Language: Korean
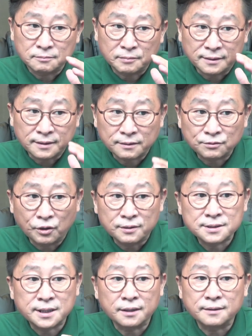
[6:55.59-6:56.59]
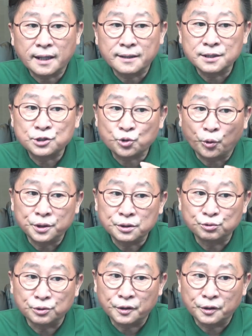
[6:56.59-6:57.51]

만났던 세르게이 쇼이구